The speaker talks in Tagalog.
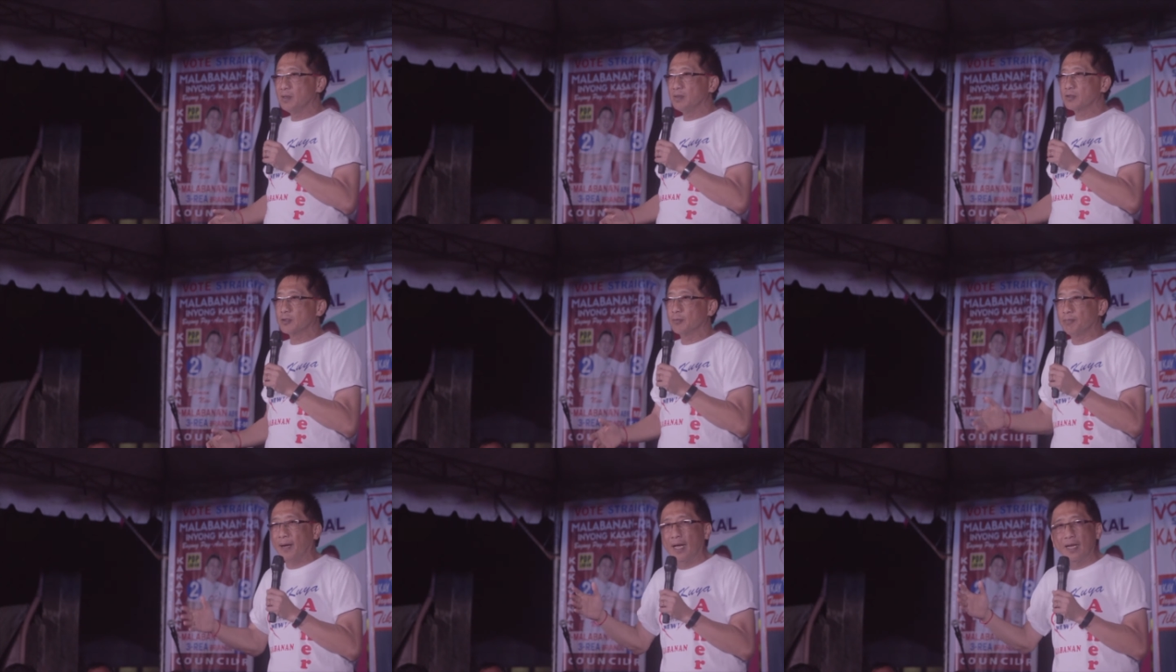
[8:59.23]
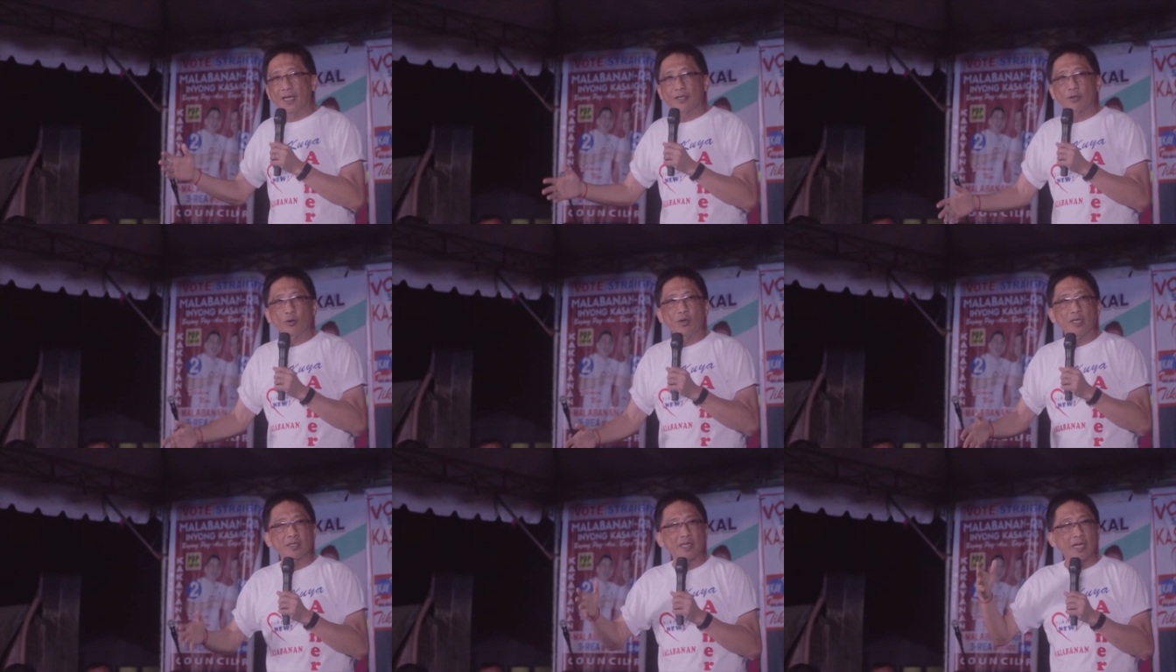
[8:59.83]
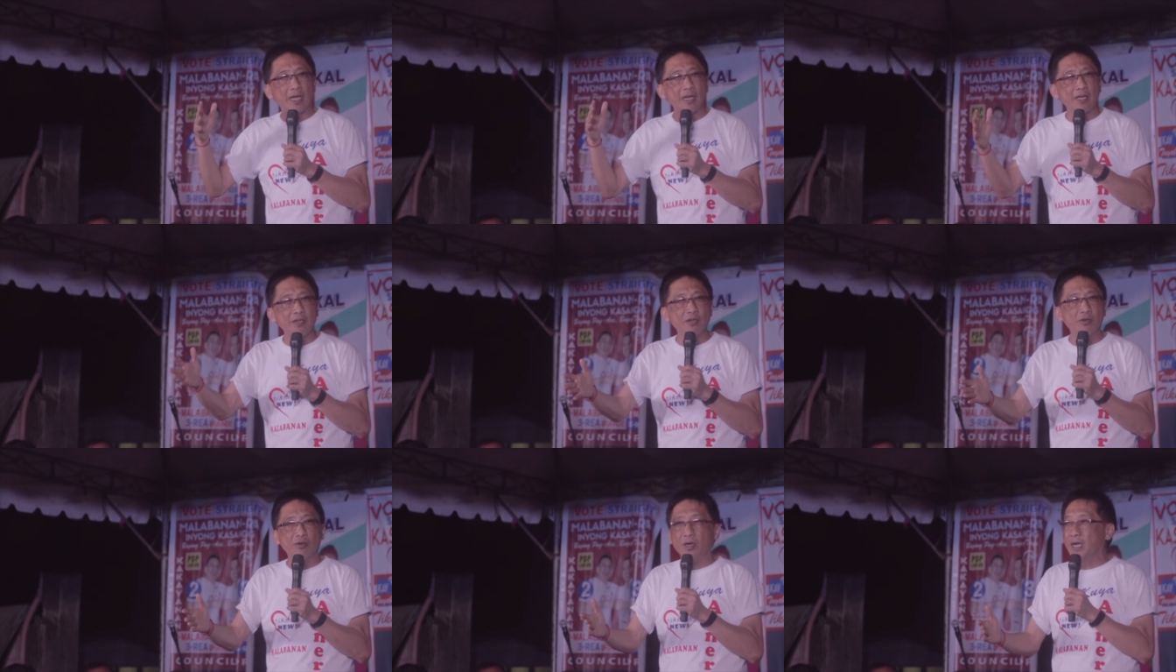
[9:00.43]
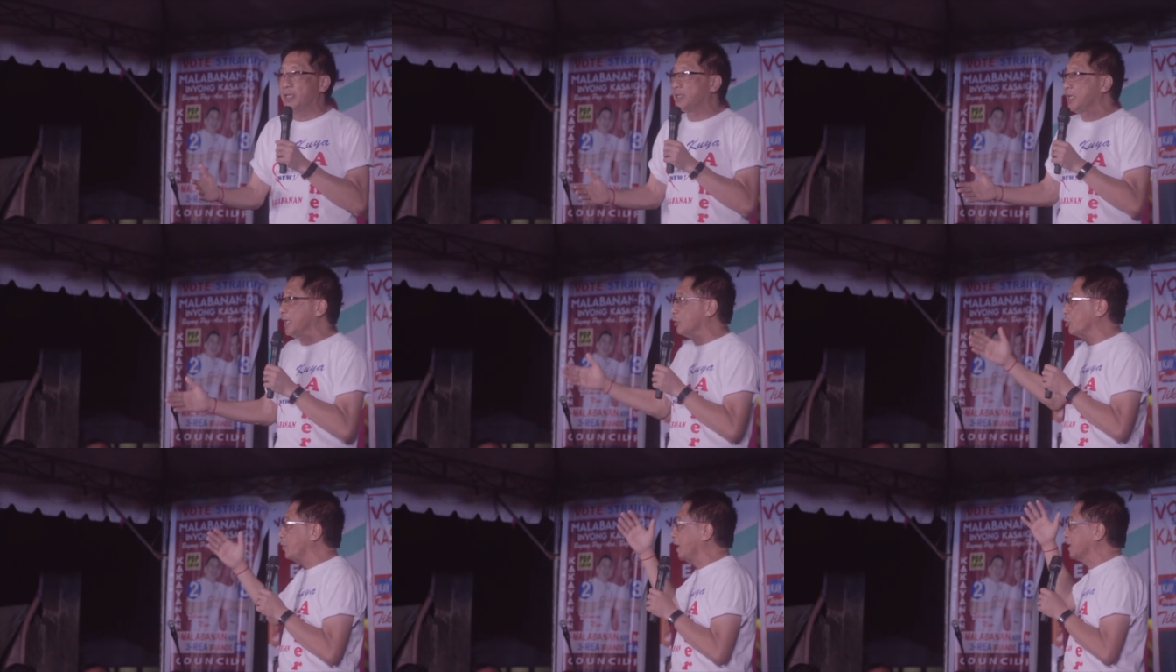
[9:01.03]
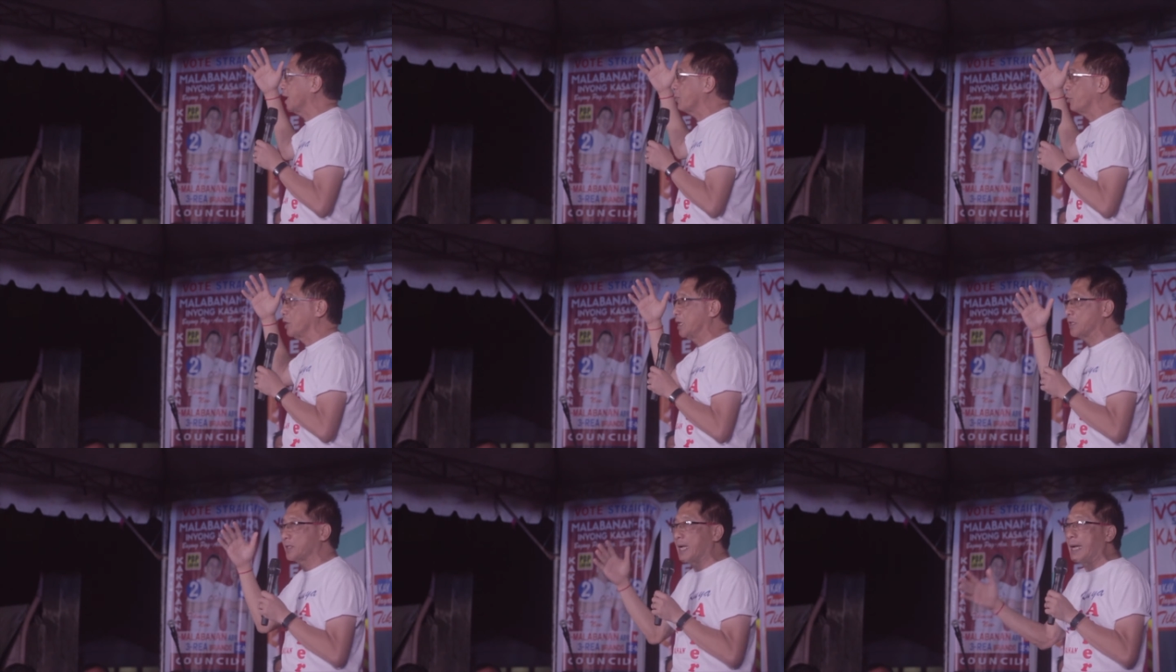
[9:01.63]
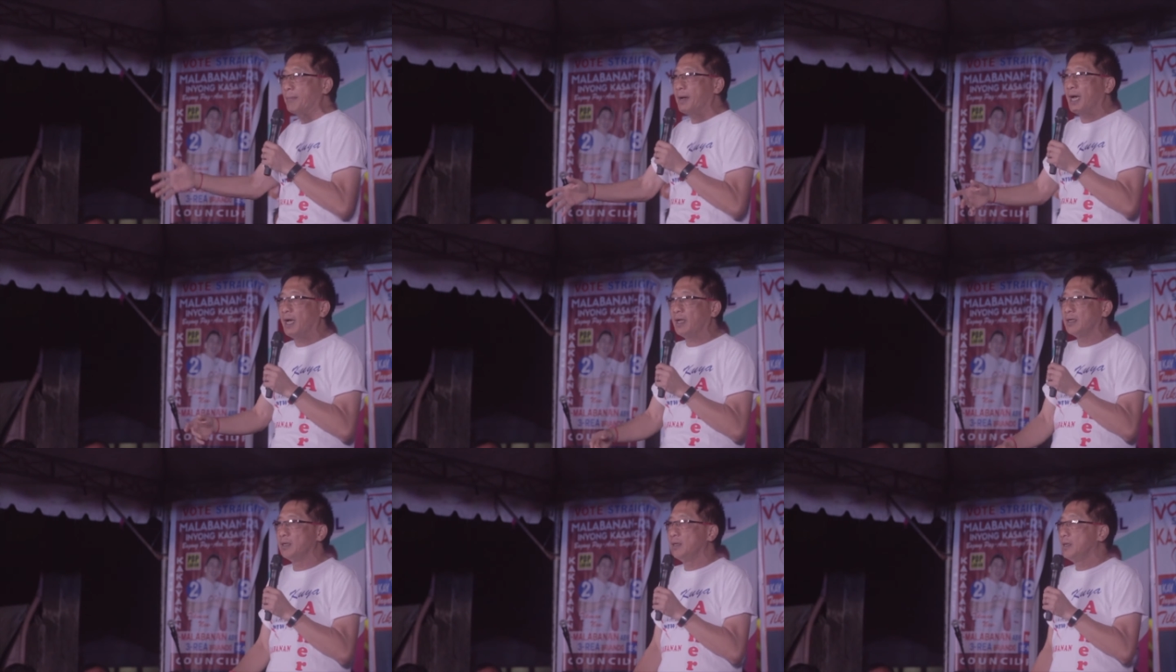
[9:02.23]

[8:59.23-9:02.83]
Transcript: Subalit kung ang tingin niyo ay hindi na tumatakbo ng tama,